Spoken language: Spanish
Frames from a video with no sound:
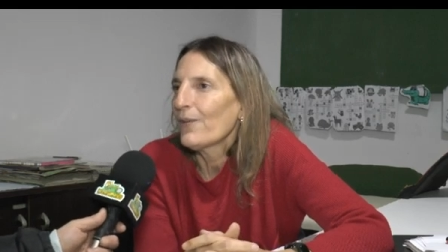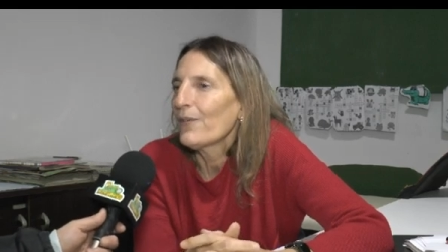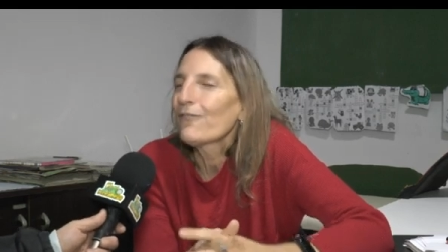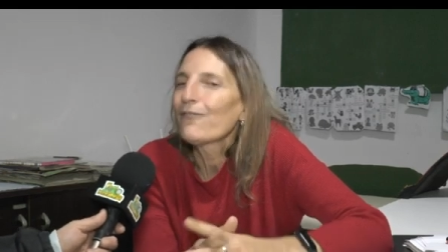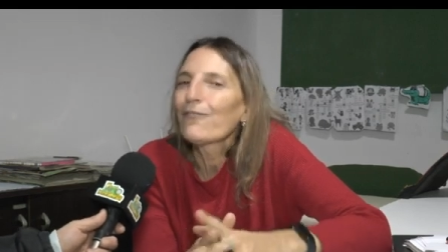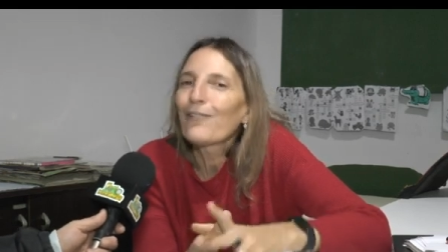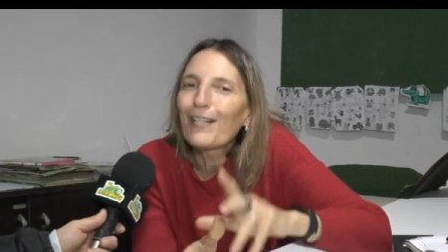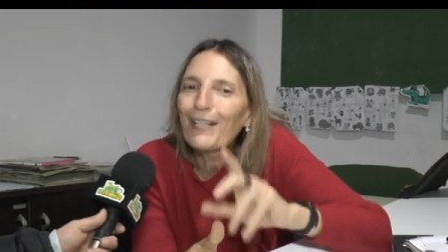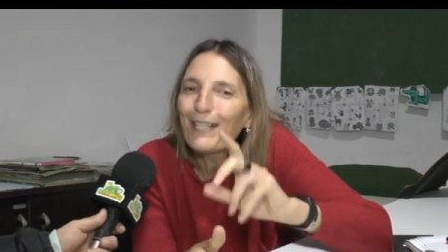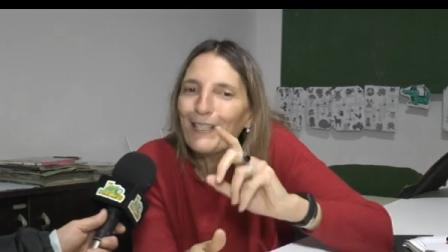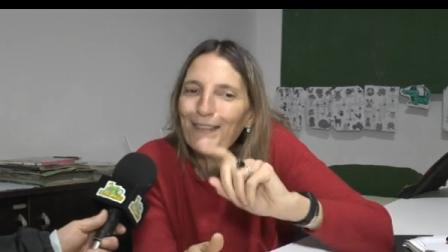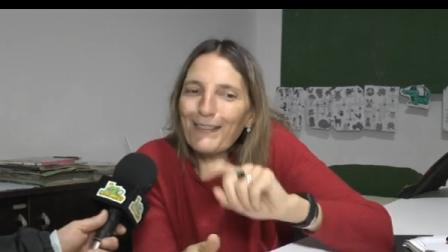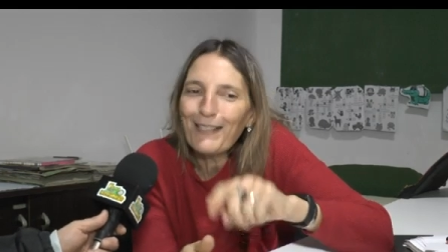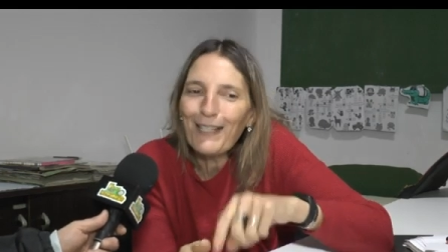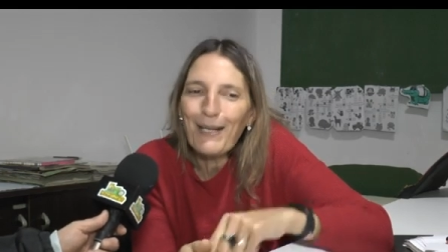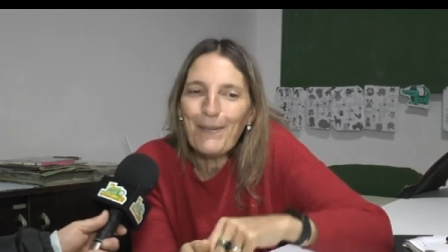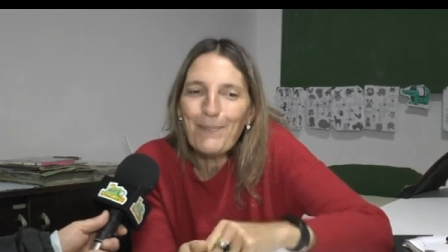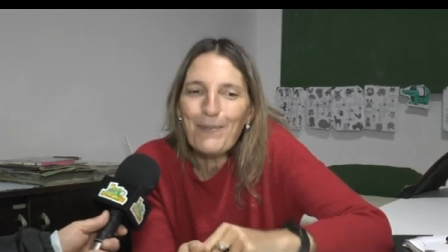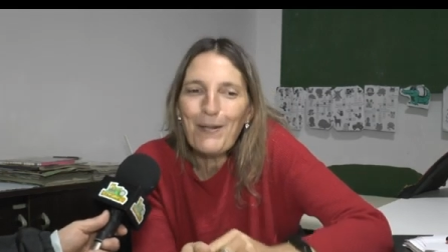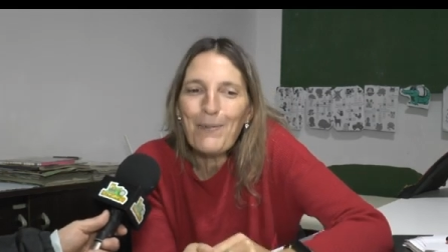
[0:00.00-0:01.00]
Y fue
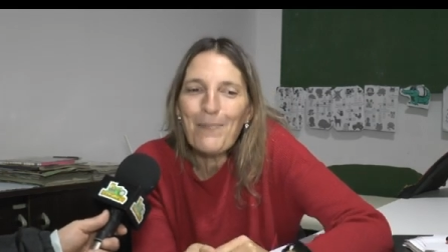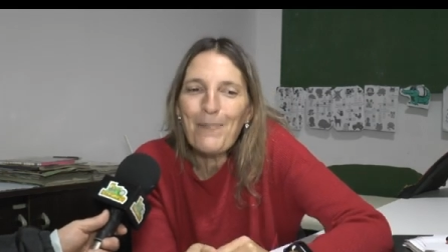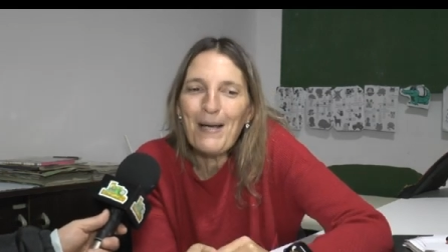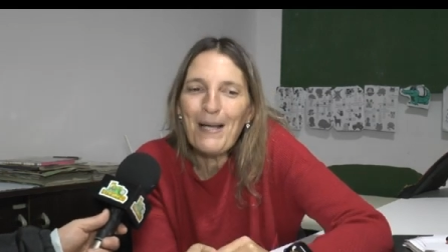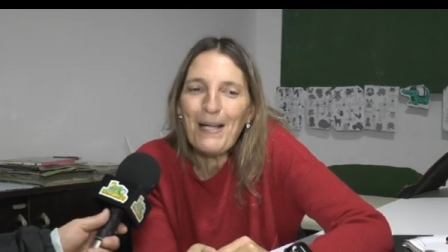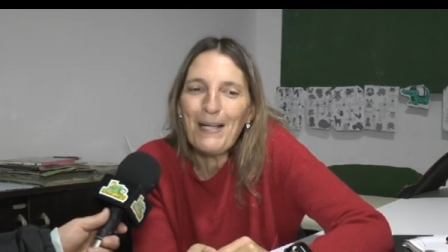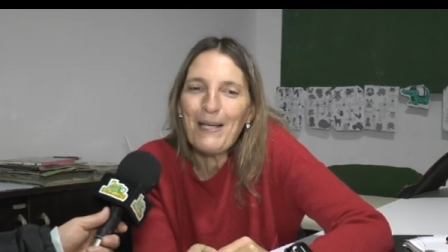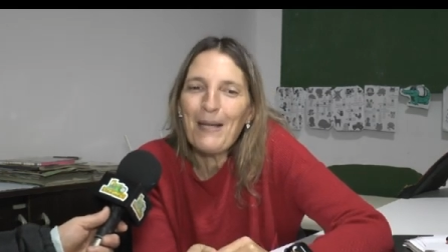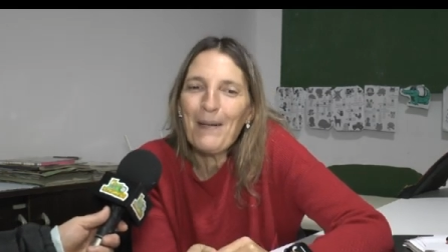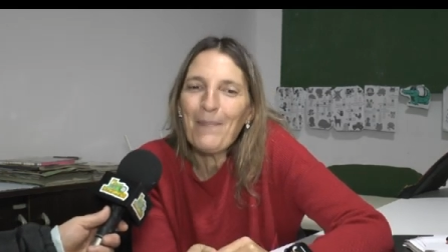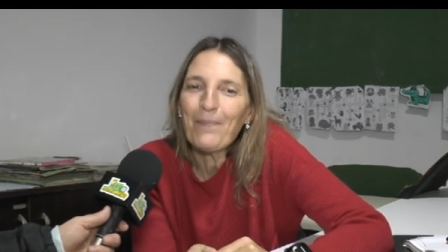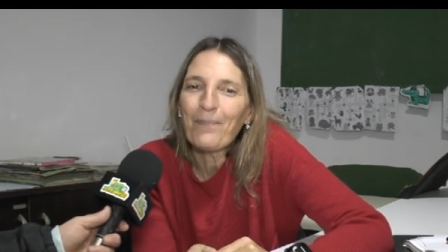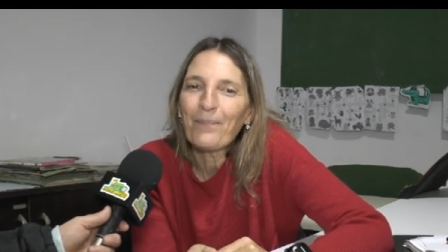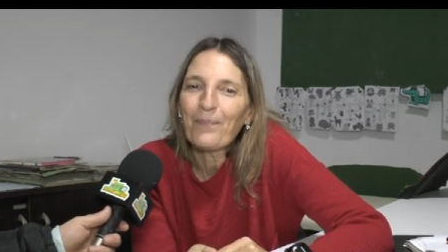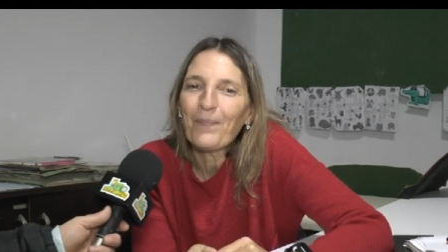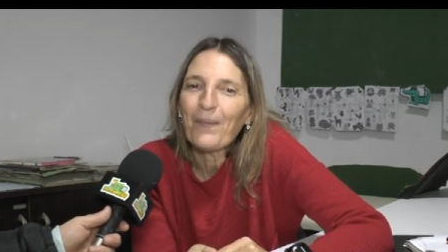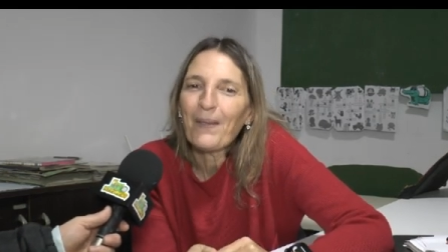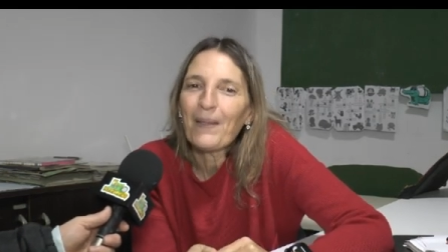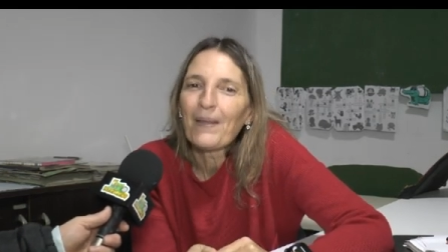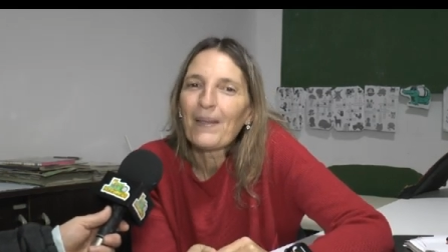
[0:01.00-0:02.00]
gracias a mi hermana,
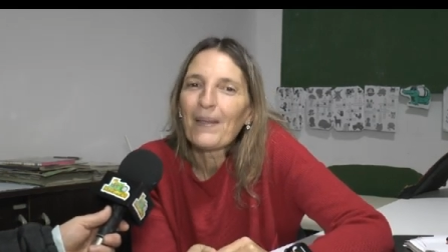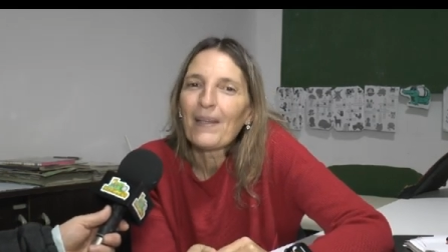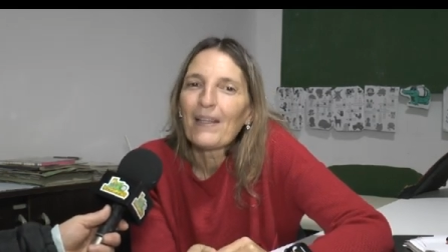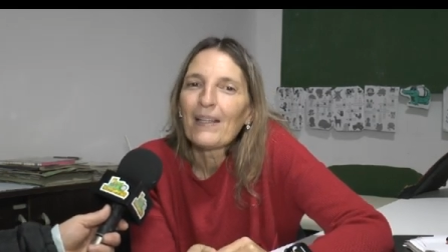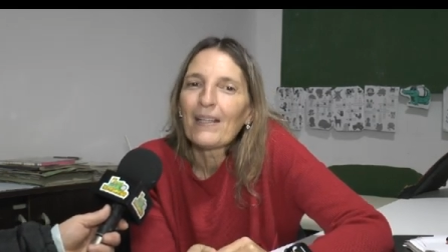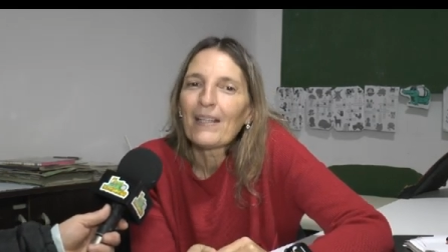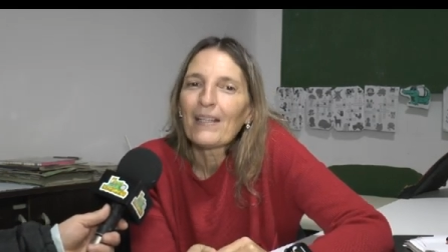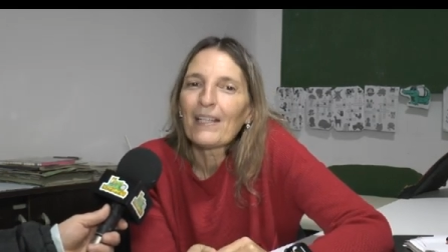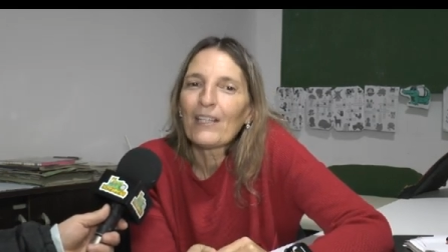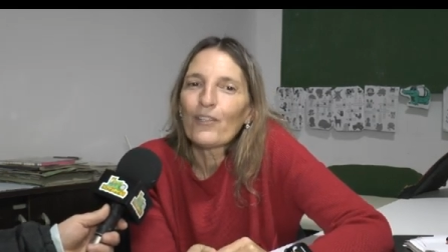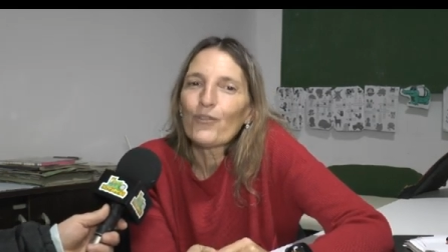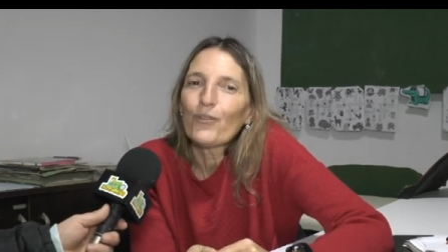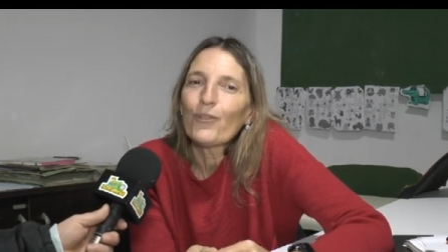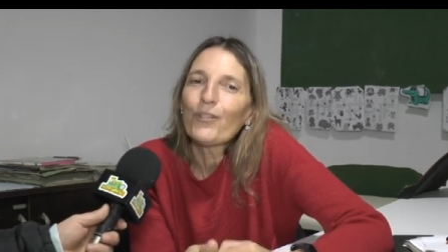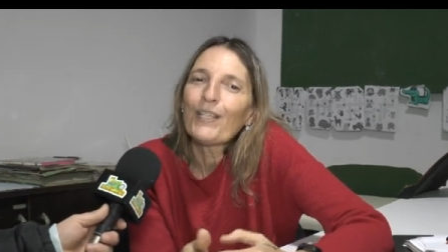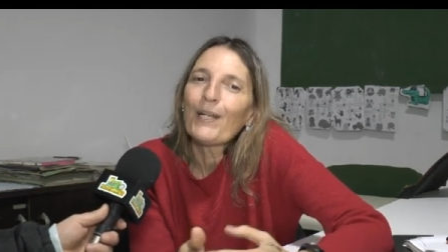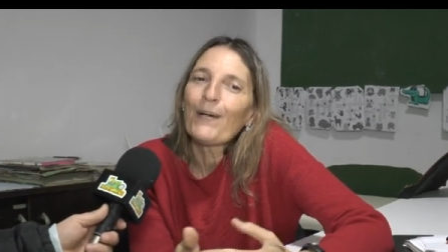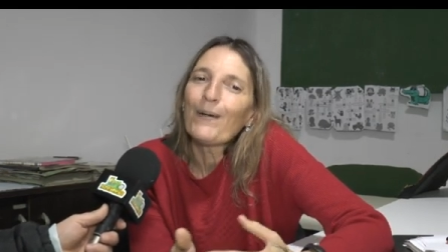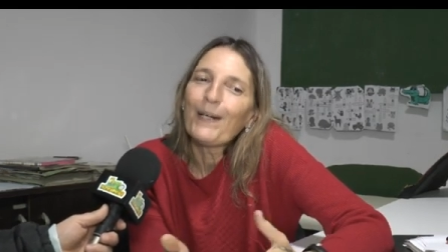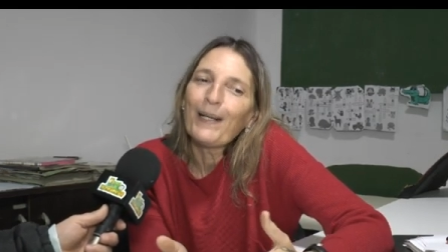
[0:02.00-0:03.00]
que yo
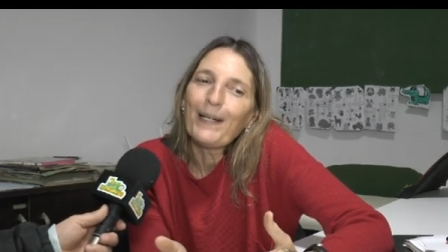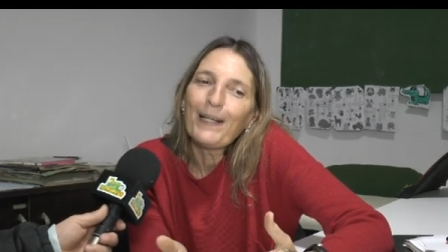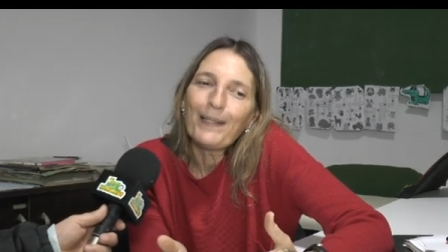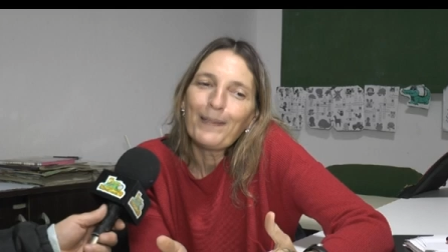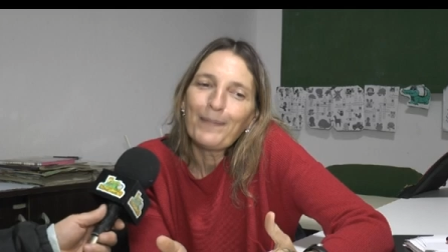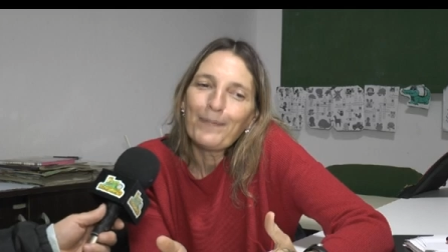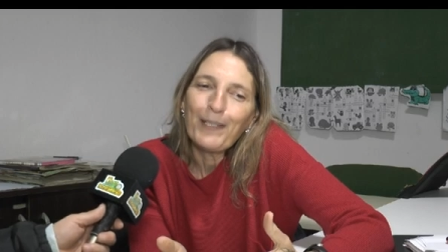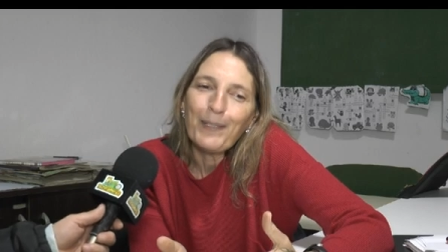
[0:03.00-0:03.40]
estaba